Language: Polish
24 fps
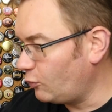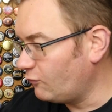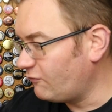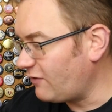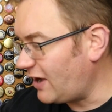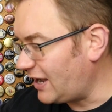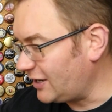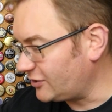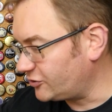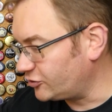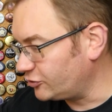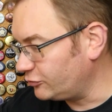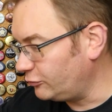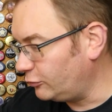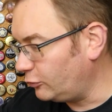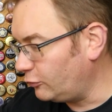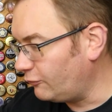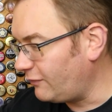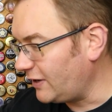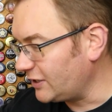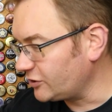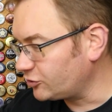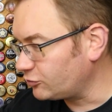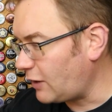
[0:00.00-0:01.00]
uważał?
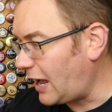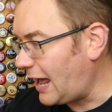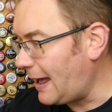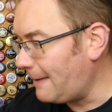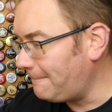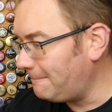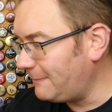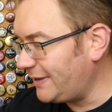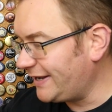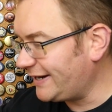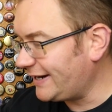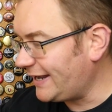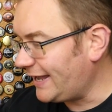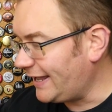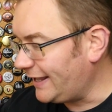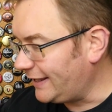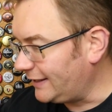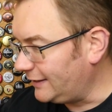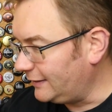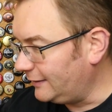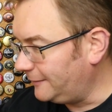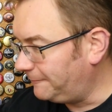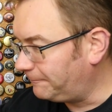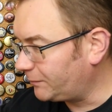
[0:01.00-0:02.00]
Uważał Amber
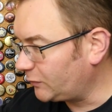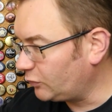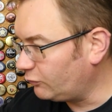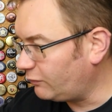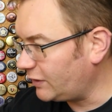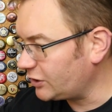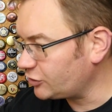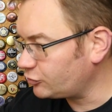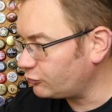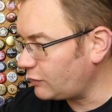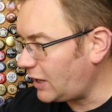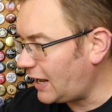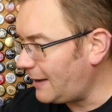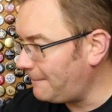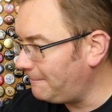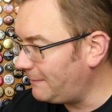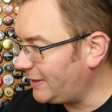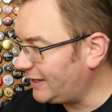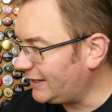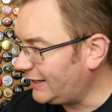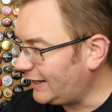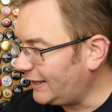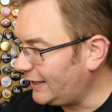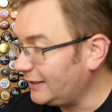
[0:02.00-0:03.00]
Ale. Uważał
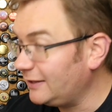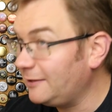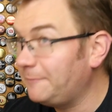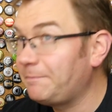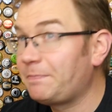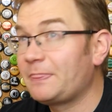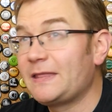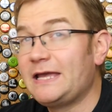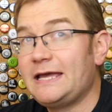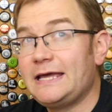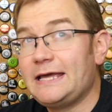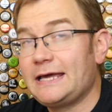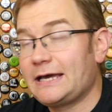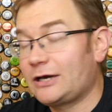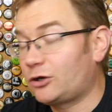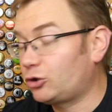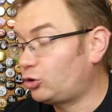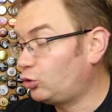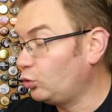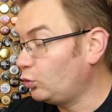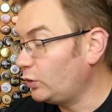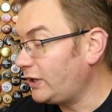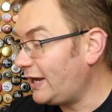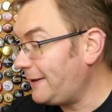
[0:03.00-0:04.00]
Amber Ale,
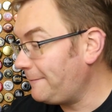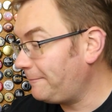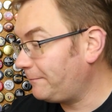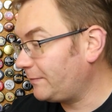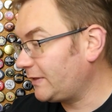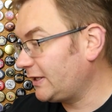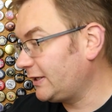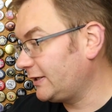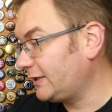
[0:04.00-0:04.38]
które... E,